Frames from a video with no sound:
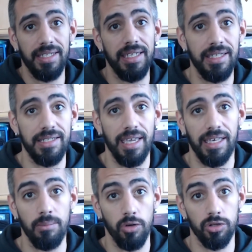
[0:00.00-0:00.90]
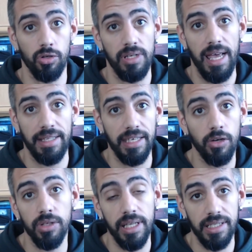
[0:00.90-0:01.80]
y seguimos con la
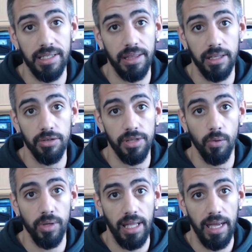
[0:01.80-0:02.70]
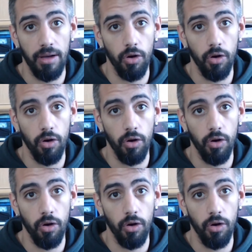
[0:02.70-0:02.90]
Nikon D750.